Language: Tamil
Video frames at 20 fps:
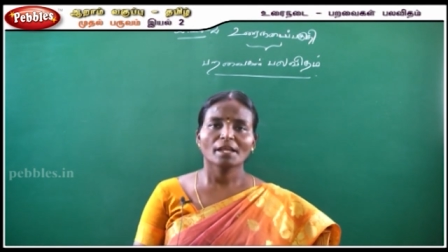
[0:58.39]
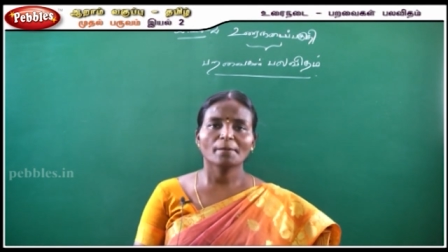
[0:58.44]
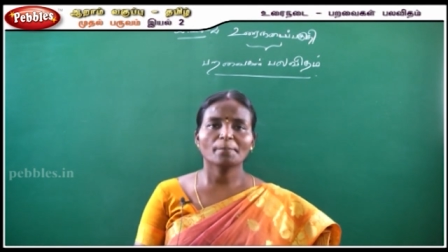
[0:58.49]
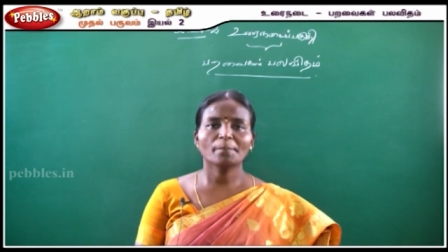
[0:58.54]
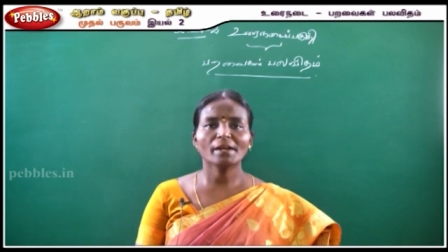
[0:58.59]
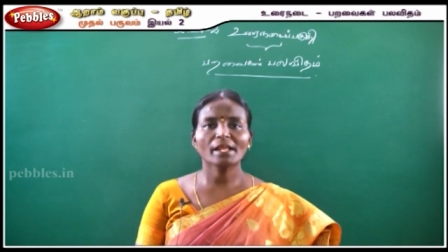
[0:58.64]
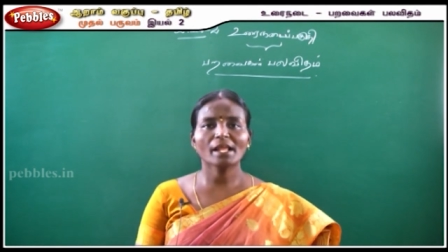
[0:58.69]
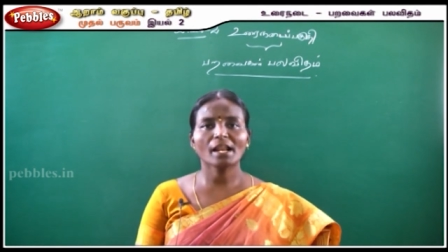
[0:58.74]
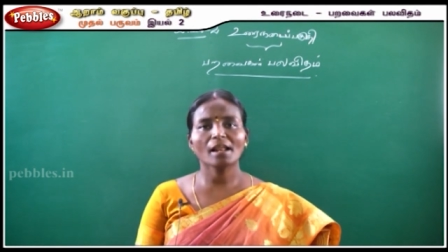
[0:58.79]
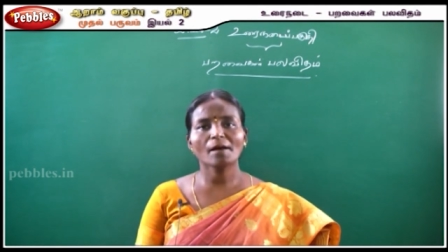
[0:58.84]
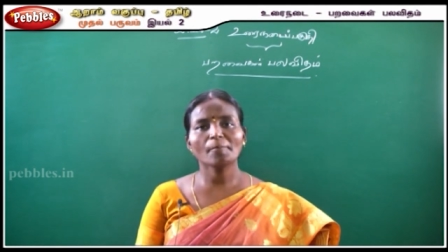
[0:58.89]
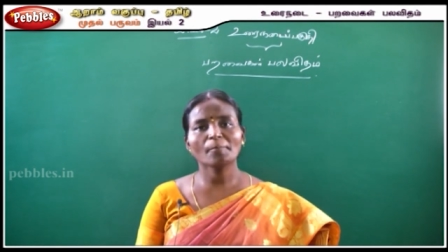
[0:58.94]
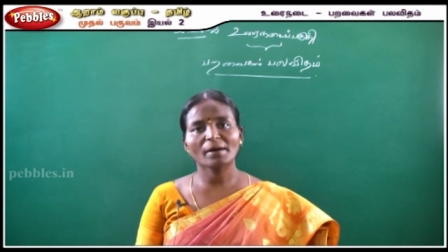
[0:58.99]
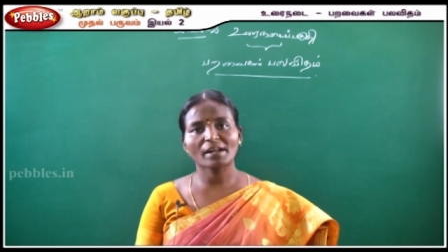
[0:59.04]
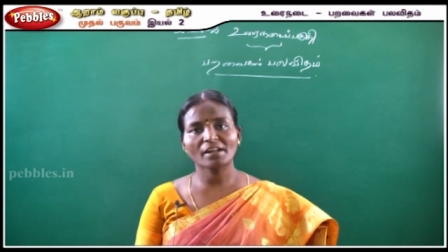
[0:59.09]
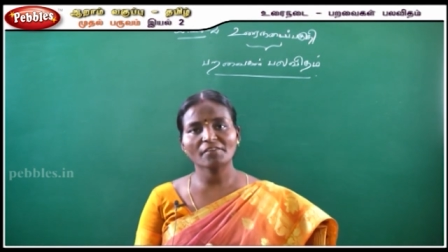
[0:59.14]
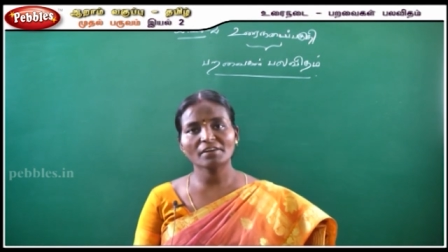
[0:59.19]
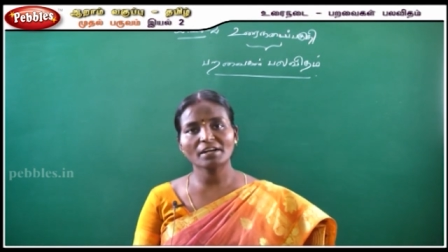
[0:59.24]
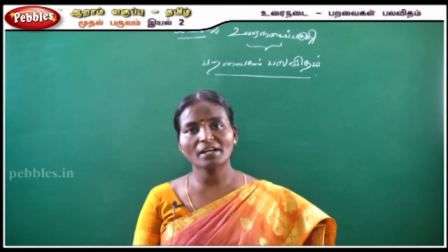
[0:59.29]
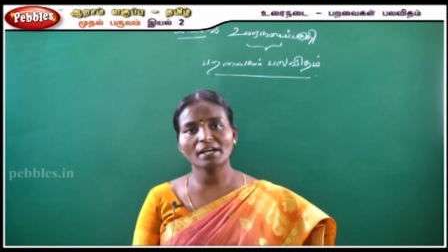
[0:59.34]
எப்படியெல்லாம்
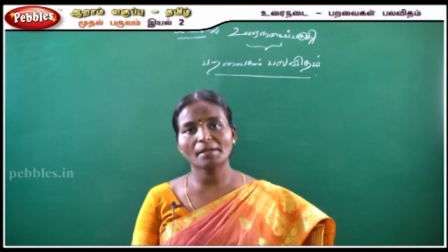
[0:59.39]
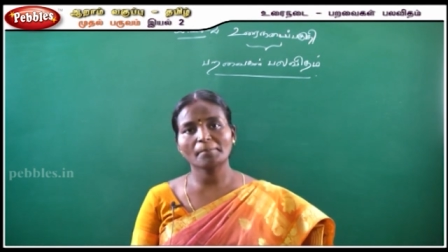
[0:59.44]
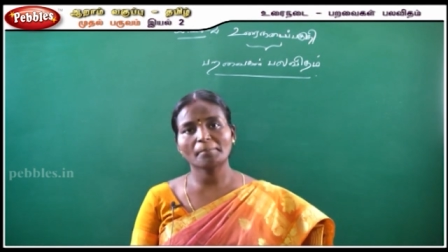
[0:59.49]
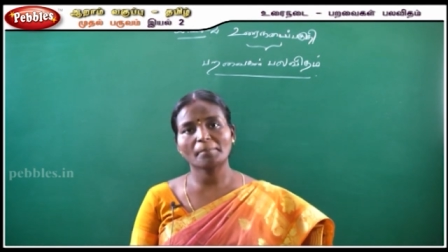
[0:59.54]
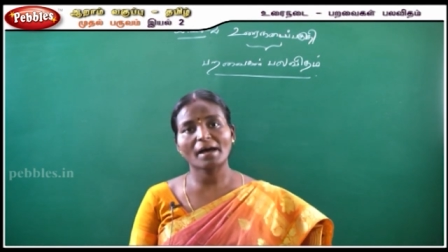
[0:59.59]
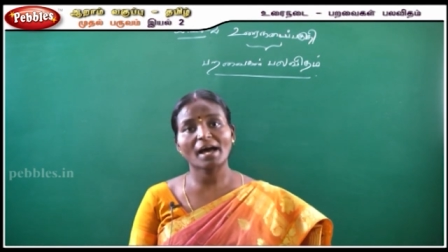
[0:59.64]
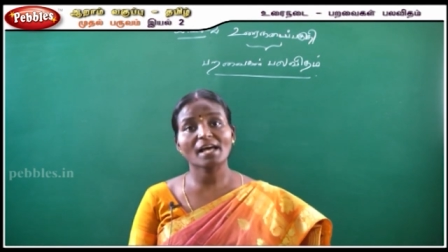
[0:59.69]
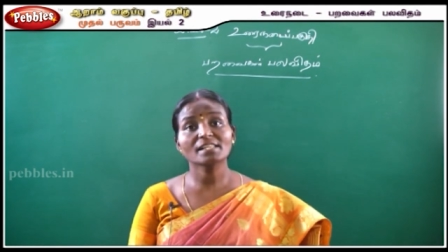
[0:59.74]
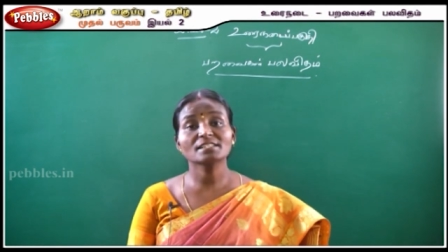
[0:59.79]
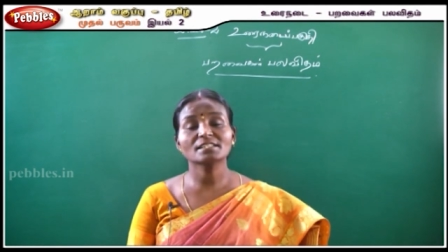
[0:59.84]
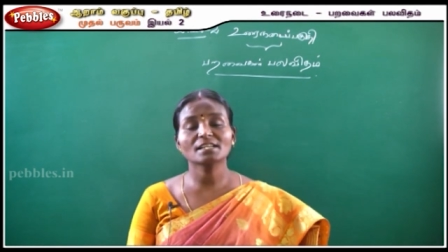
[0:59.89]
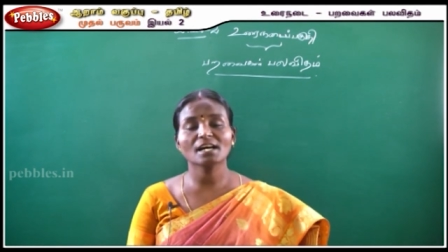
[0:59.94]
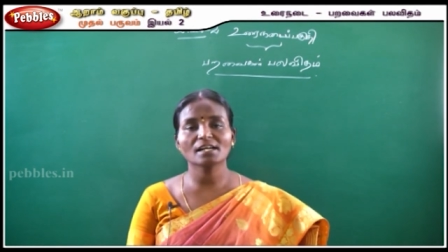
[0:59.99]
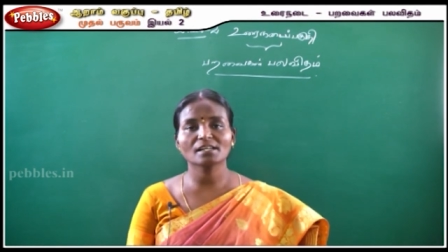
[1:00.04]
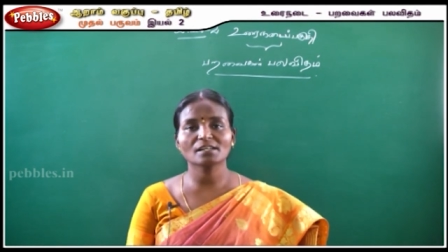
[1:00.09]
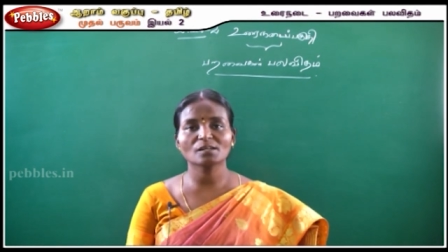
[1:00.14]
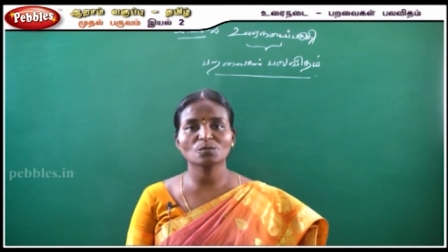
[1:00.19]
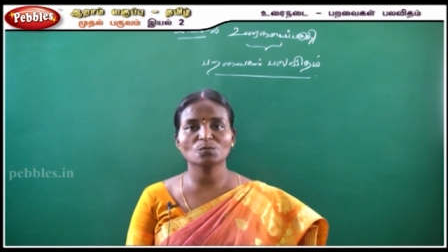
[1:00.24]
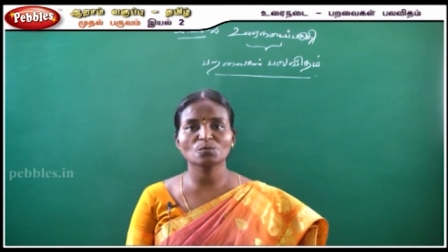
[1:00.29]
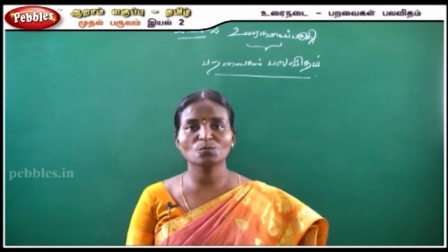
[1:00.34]
பறவைகளை
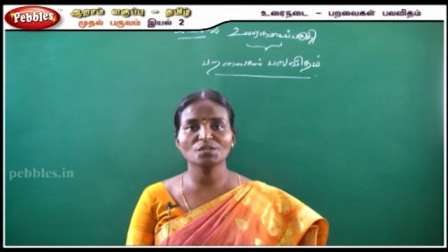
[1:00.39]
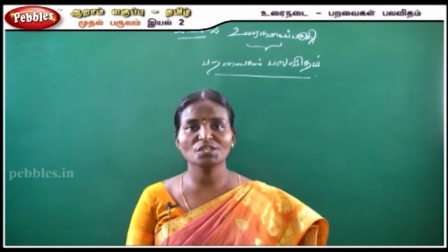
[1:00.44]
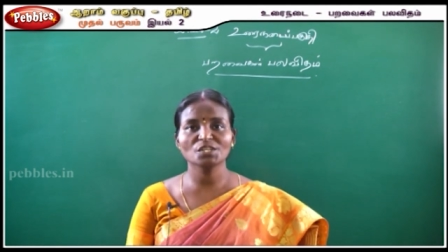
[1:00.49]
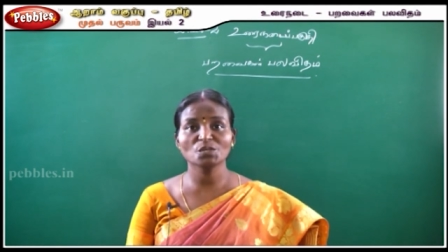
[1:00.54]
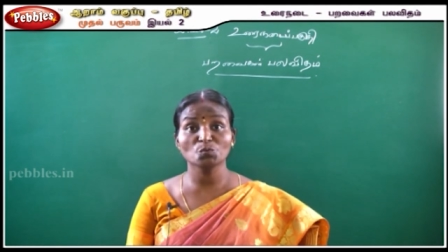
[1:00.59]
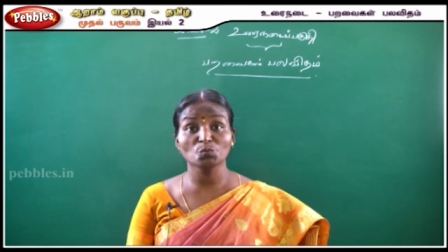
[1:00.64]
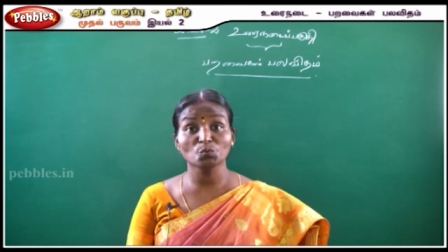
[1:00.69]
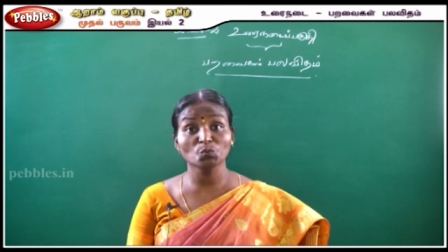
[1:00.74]
பாதுகாக்கக்கூடிய